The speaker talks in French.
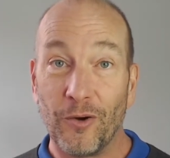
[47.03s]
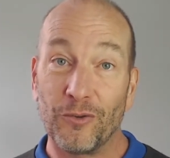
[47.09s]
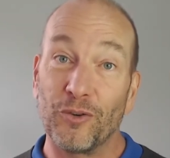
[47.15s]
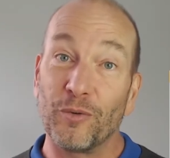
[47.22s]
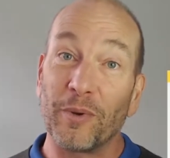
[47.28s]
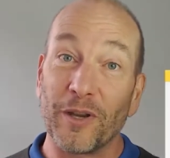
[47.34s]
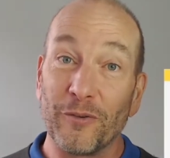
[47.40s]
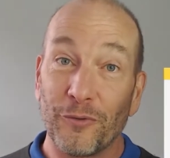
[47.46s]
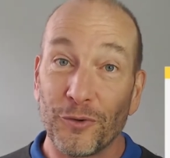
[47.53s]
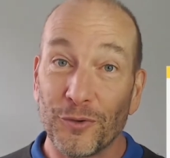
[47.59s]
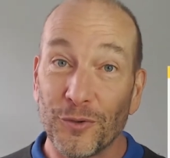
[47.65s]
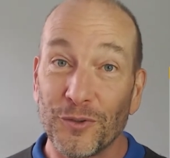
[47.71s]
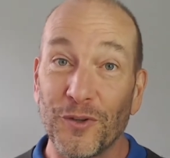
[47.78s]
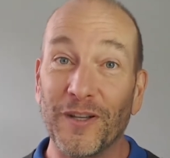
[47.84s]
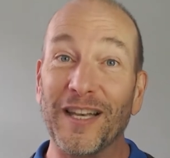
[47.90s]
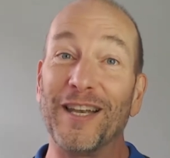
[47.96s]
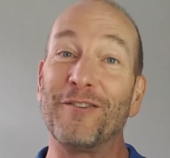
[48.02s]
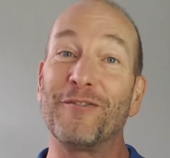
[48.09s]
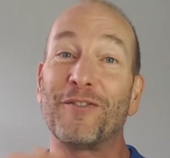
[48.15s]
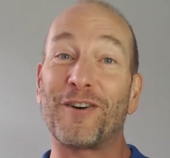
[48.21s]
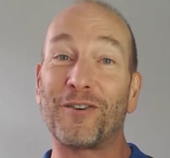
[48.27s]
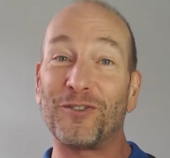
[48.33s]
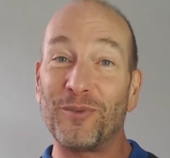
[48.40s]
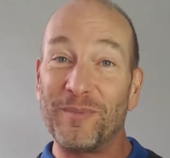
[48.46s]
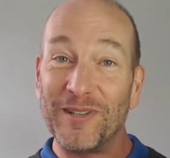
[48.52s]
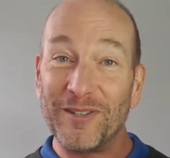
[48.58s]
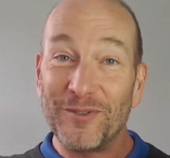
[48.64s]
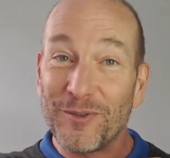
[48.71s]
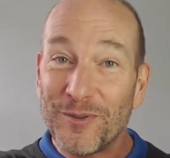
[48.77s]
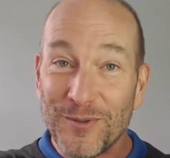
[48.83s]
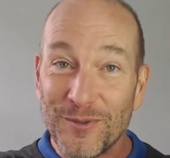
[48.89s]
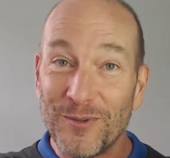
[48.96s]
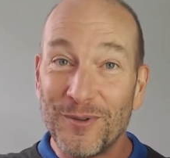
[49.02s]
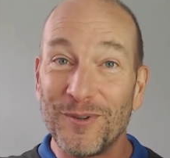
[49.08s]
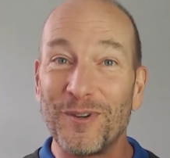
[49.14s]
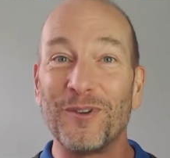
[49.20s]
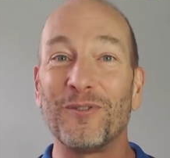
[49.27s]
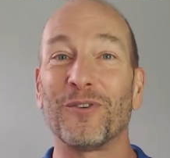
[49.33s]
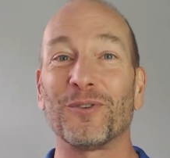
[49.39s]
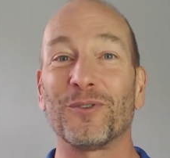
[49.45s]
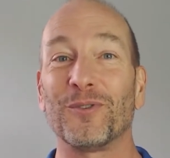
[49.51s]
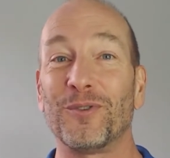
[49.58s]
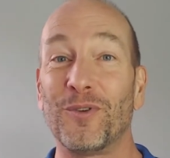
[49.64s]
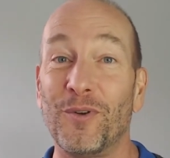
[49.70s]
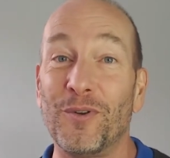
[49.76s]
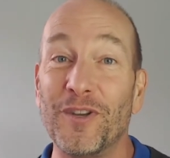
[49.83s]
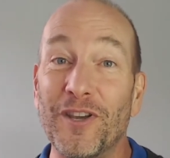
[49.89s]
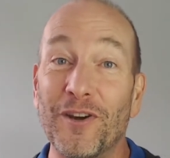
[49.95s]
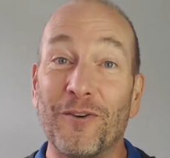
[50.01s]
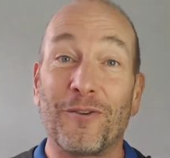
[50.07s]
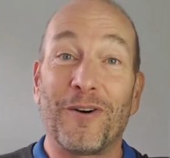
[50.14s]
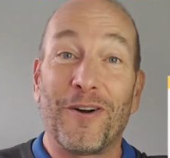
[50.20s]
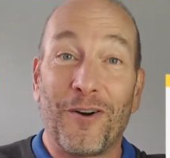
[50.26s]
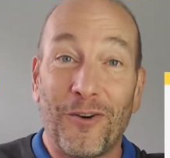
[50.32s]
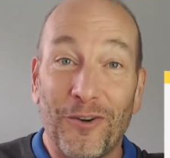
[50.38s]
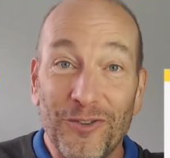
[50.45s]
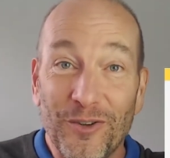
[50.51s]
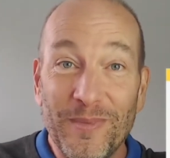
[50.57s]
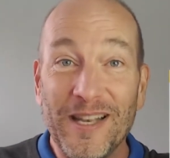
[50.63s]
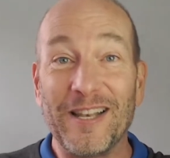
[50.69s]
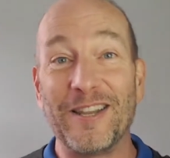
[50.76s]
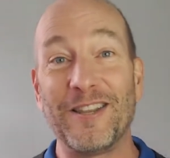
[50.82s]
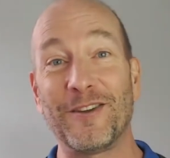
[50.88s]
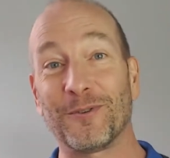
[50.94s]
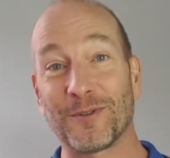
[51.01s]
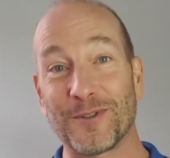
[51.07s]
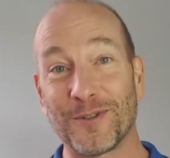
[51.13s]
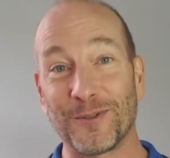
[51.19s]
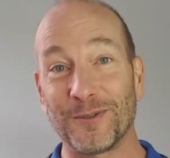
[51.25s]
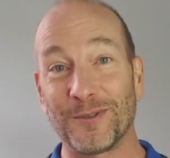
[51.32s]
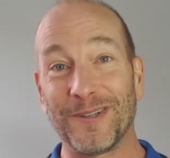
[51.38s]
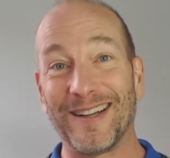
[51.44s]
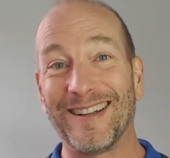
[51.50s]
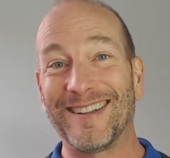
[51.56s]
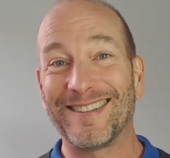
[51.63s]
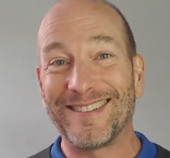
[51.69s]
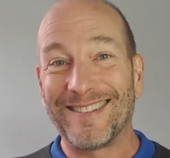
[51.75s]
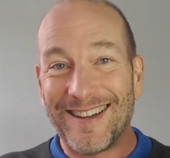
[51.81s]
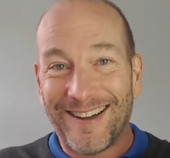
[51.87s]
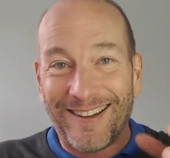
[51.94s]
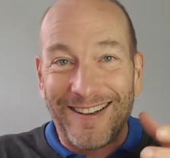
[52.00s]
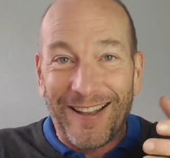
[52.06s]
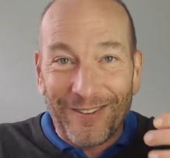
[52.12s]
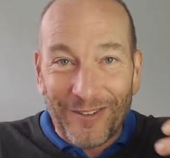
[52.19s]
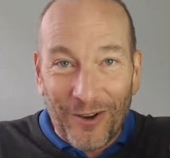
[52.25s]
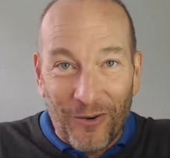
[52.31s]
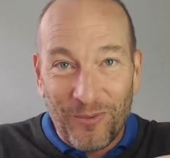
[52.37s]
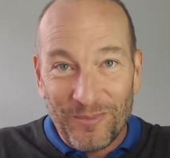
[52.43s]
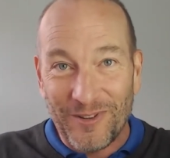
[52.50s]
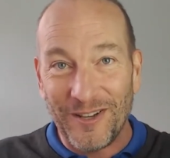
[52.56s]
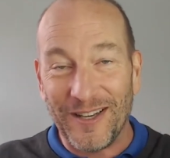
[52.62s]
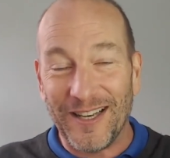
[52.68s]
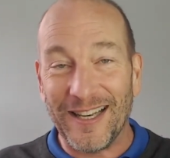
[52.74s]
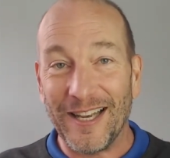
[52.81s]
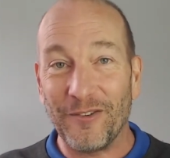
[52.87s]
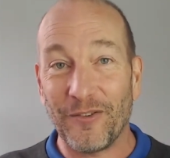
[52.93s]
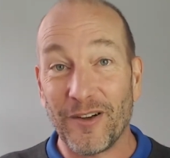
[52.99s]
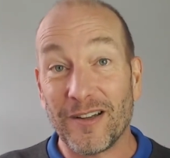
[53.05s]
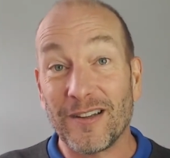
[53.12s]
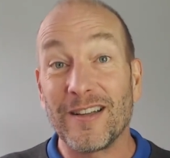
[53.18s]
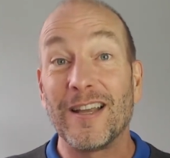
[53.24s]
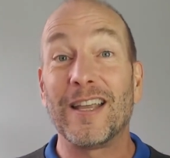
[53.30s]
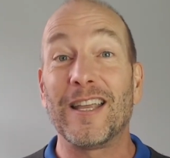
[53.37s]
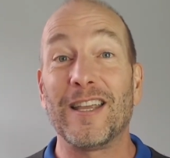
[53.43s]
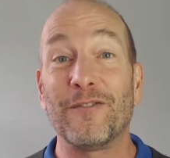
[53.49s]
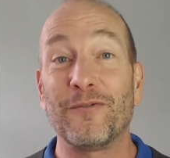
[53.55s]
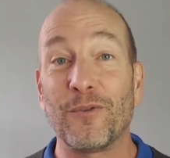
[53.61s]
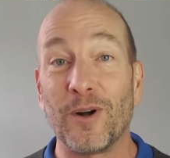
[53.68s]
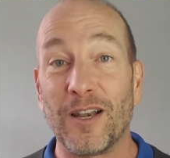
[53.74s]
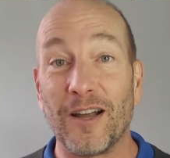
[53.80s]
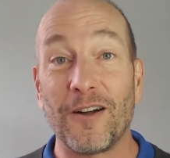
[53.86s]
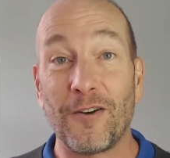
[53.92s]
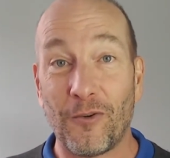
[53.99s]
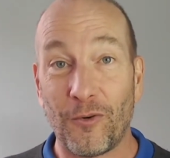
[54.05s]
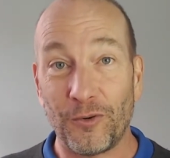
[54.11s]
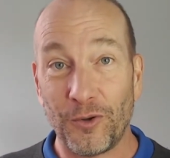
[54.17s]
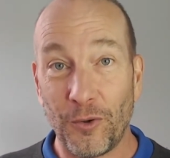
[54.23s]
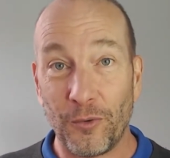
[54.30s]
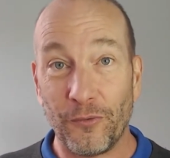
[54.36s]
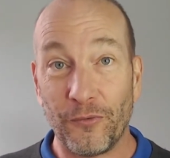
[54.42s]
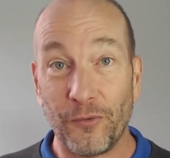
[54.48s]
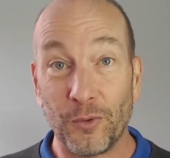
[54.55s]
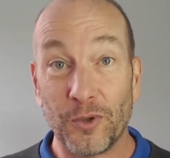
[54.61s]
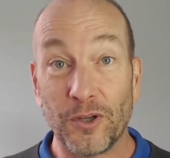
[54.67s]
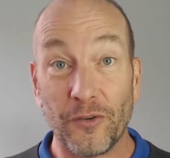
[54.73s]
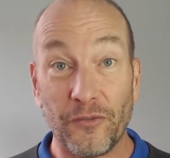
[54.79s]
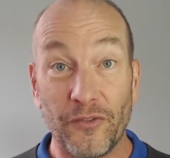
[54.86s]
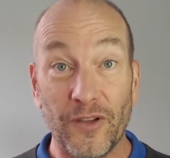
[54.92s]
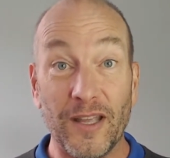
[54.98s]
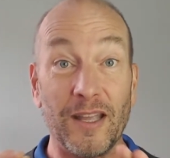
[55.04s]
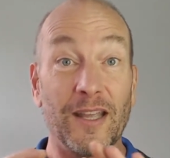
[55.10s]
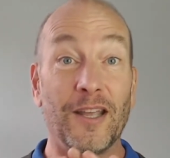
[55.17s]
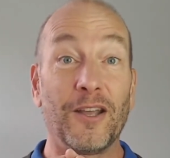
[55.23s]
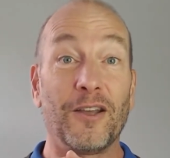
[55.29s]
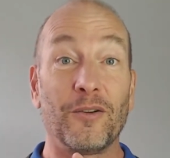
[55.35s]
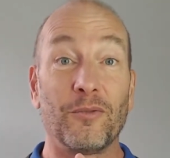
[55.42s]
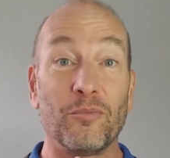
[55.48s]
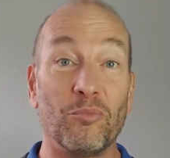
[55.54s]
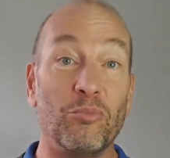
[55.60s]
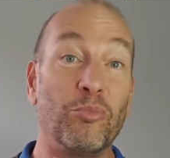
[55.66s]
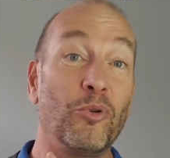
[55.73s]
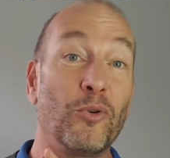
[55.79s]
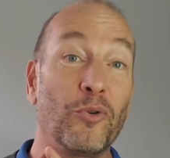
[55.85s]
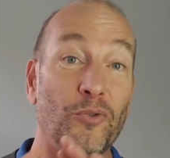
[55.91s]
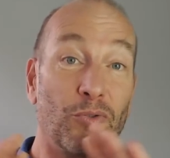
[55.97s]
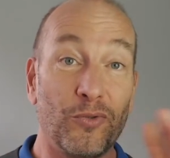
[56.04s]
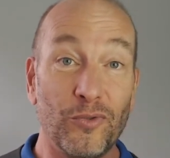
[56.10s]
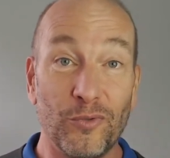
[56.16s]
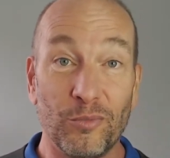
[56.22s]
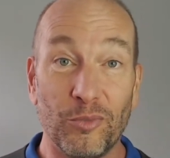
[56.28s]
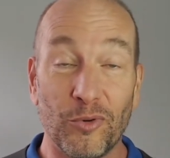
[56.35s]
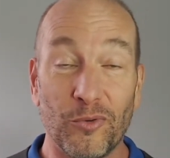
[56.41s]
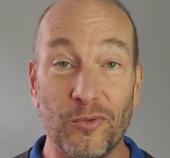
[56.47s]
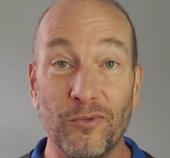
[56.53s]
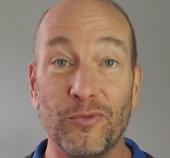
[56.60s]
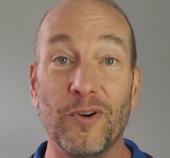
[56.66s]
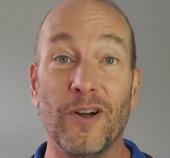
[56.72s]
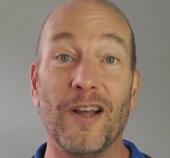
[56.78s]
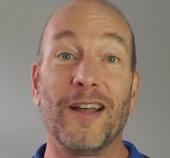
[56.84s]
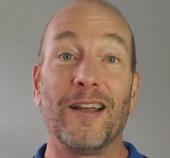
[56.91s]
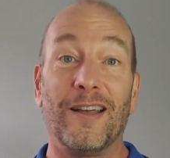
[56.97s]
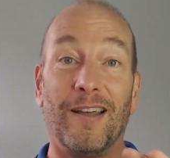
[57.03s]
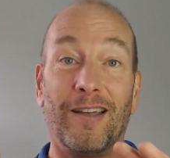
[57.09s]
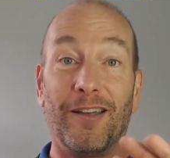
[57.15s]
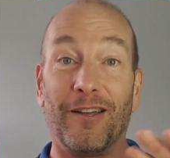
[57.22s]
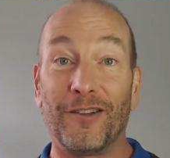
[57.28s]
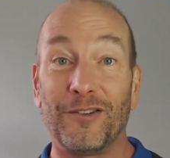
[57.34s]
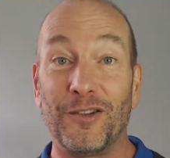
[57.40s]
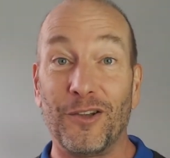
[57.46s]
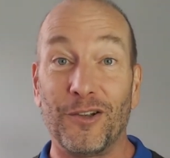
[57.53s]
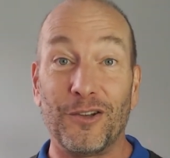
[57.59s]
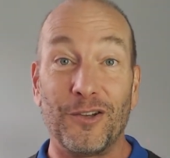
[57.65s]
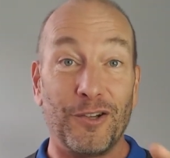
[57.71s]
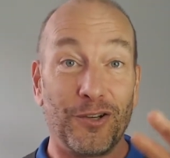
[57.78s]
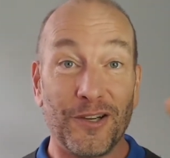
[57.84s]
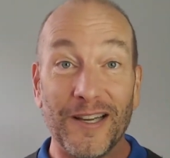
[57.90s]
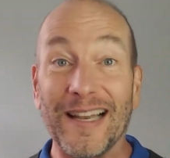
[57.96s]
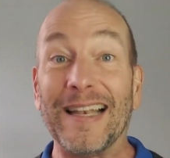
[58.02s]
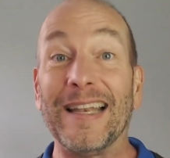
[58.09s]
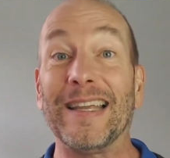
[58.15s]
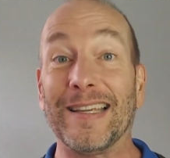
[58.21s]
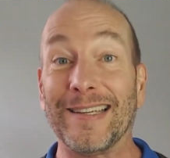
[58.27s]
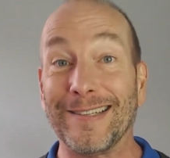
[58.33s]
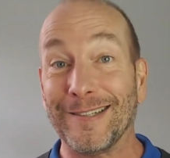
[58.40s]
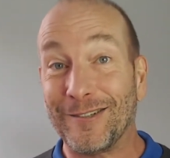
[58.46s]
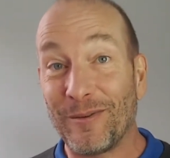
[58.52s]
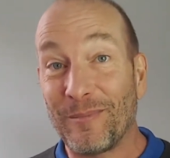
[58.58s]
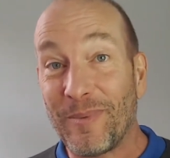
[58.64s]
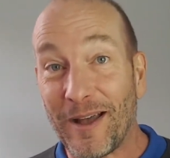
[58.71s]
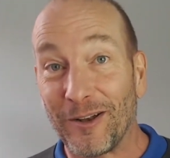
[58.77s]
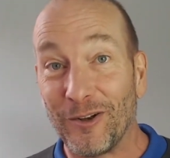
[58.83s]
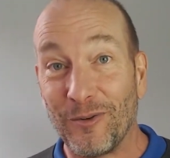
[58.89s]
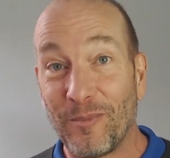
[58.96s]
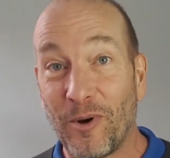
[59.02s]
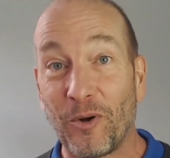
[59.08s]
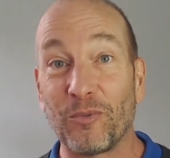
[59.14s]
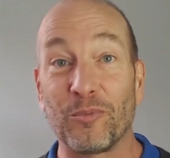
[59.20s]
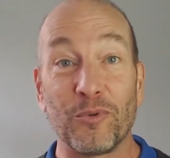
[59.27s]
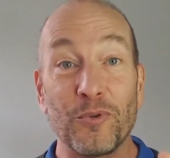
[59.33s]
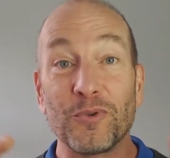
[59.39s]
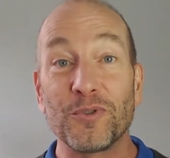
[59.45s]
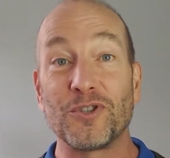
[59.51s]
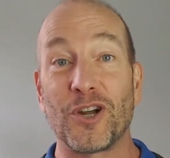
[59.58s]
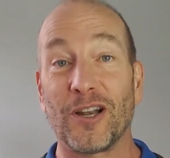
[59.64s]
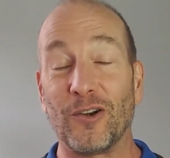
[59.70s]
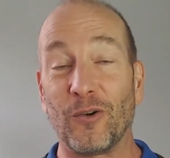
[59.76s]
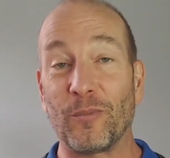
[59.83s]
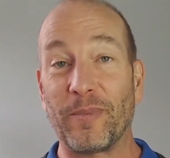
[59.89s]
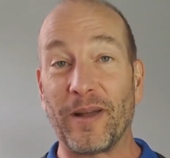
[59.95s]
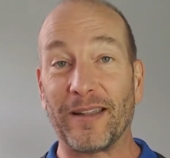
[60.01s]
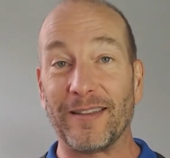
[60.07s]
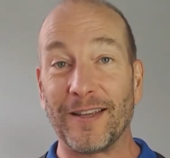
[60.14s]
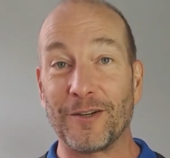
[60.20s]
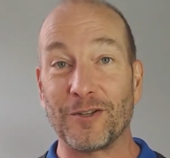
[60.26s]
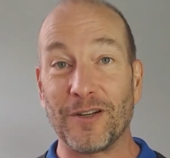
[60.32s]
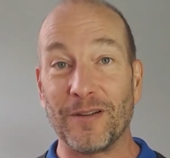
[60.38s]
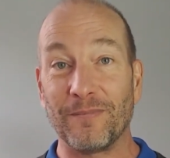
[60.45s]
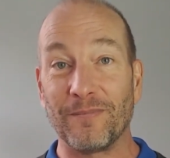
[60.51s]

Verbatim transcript: On a pris une photo d'un éléphant, on a mis dessus une photo d'un lion, on a mis le lionceau dans la trompe de l'éléphant, et voilà, on a un faux qui a fait beaucoup, beaucoup euh, de, clics de par le monde. Beaucoup de gens l'ont partagé.